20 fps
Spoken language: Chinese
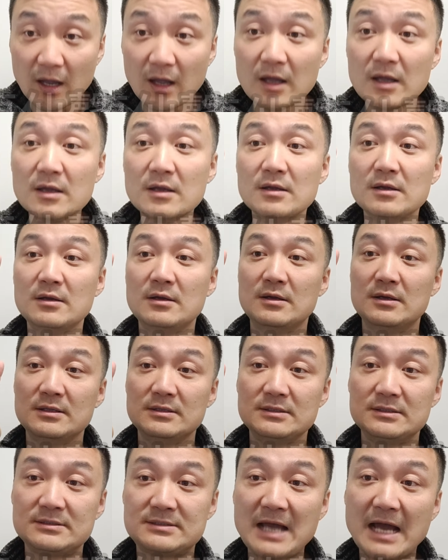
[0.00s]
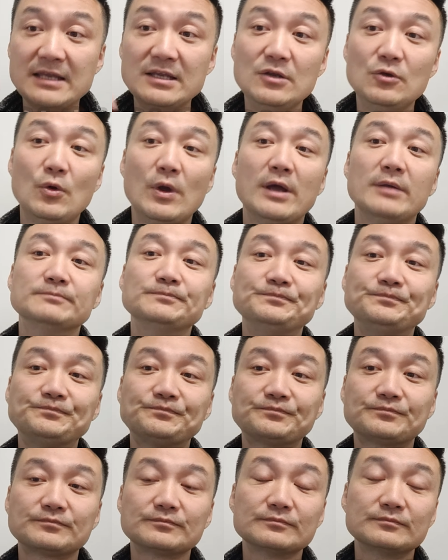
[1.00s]
的参议员，
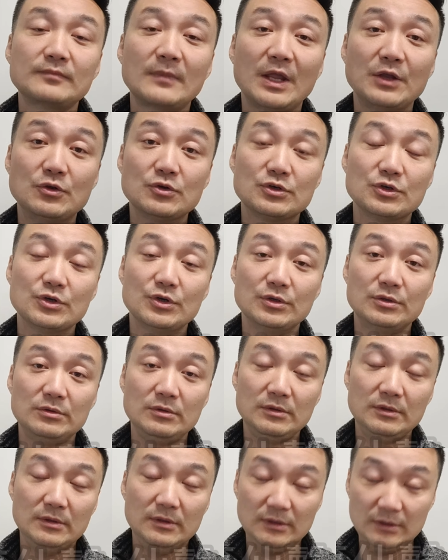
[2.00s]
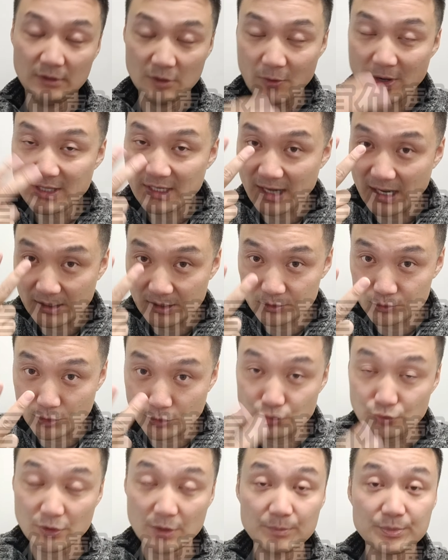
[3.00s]
也就是额外的两个
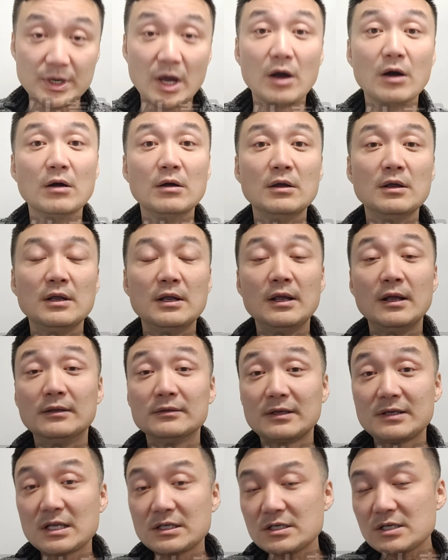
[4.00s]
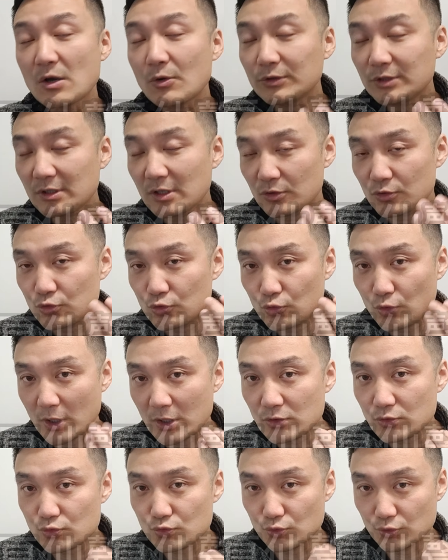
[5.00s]
选举人票。大家经常会听到
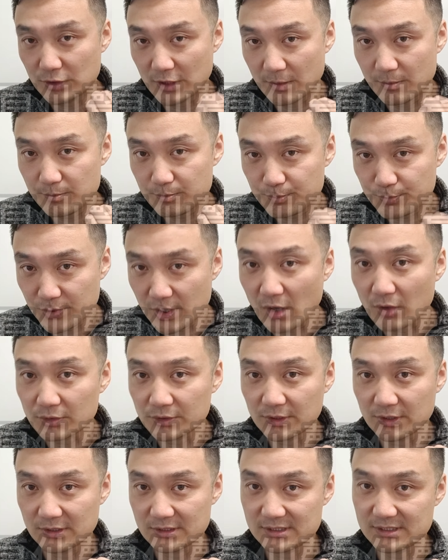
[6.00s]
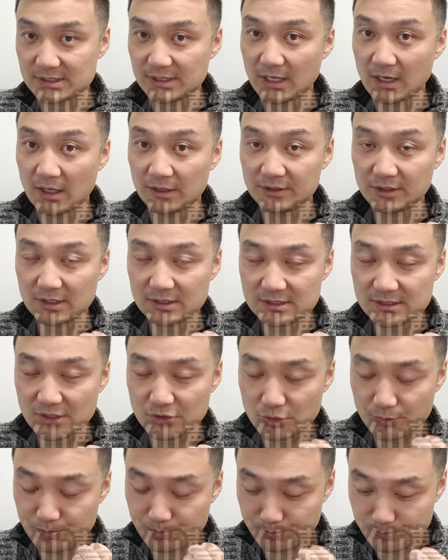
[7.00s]
选举人票这个字眼啊，这个字眼
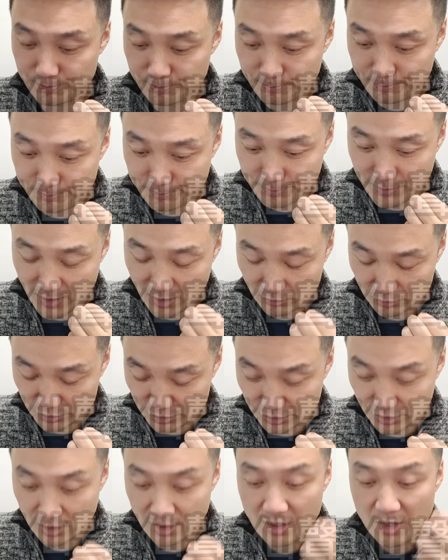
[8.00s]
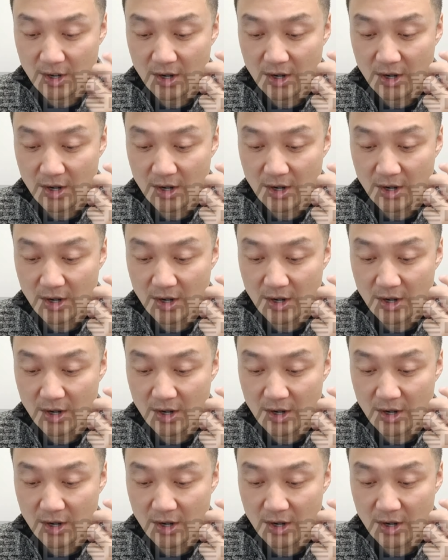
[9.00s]
就表示